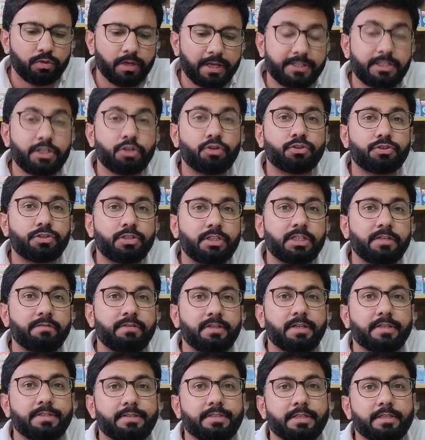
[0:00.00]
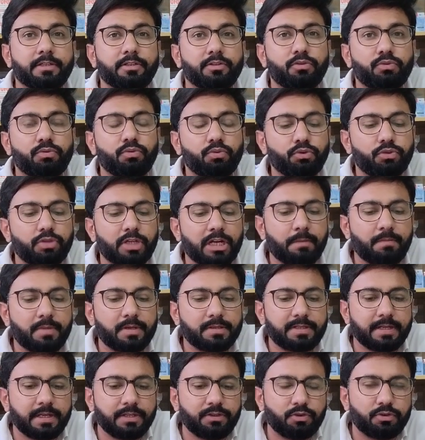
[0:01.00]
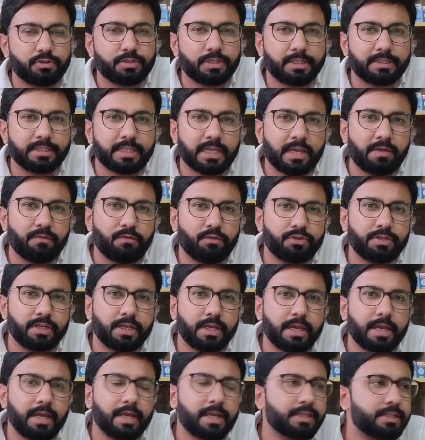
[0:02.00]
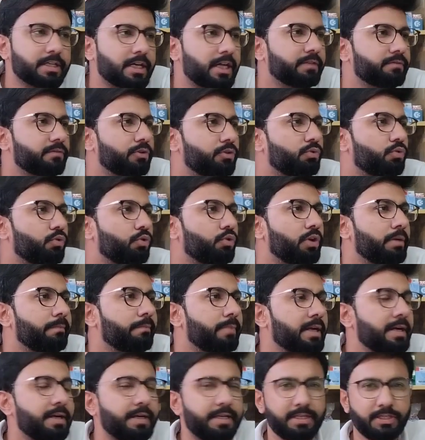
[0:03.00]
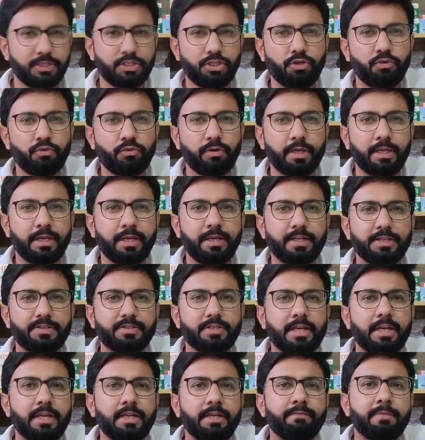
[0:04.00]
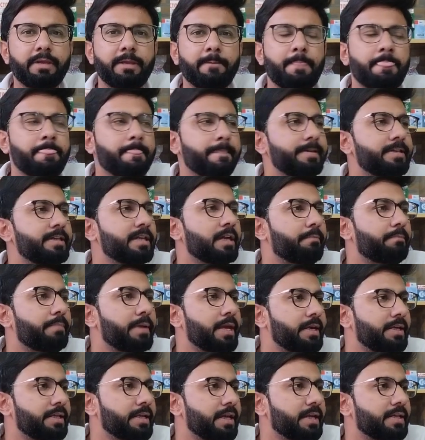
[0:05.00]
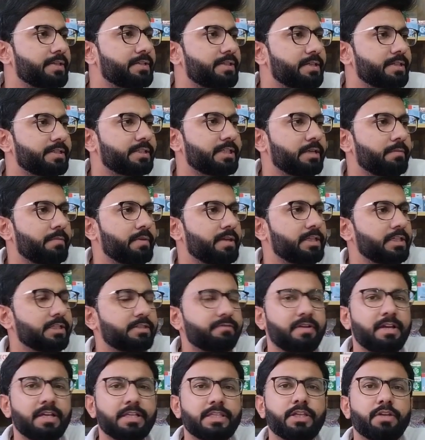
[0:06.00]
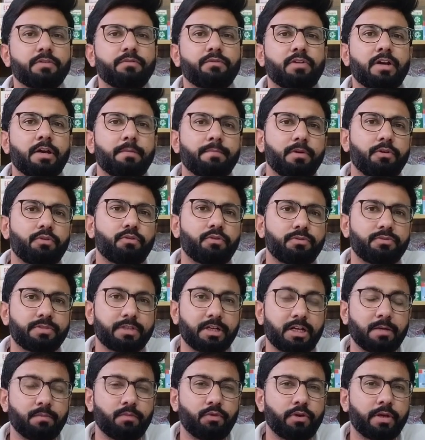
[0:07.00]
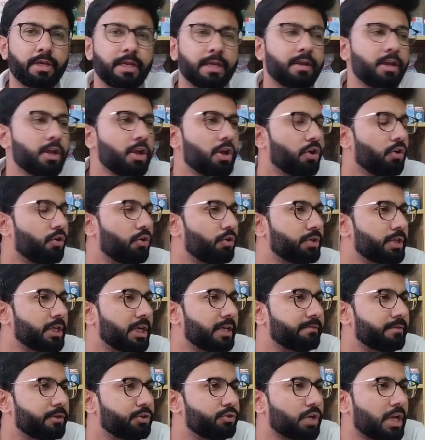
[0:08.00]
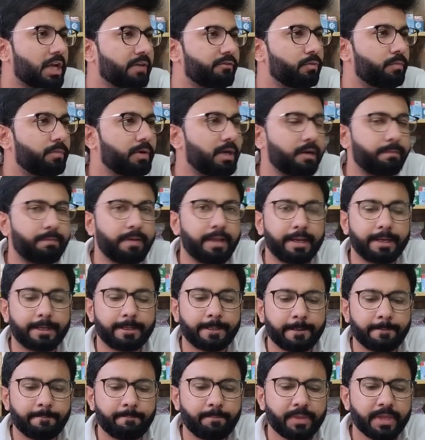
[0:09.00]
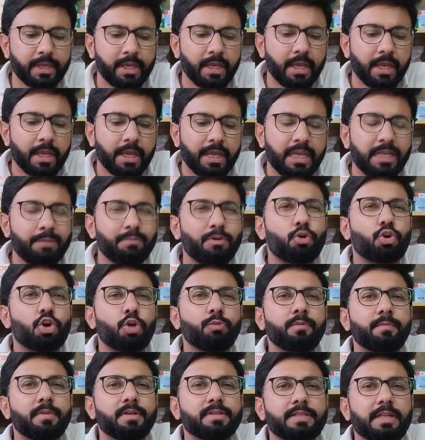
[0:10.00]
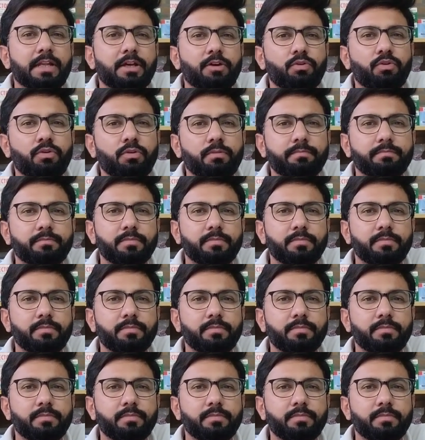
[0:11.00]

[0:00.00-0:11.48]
एसिडोसिस की वजह से दूसरा मसला जो हो सकता है वो ये है कि जानवर को कोई ब्लंट इंजरी हो गई है या पेट के किसी हिस्से में जिस वजह से वहाँ पे कोई जख्म हो गया और जानवर जो है वो ब्लड फेंक रहा है इनमें कोई भी मसला हो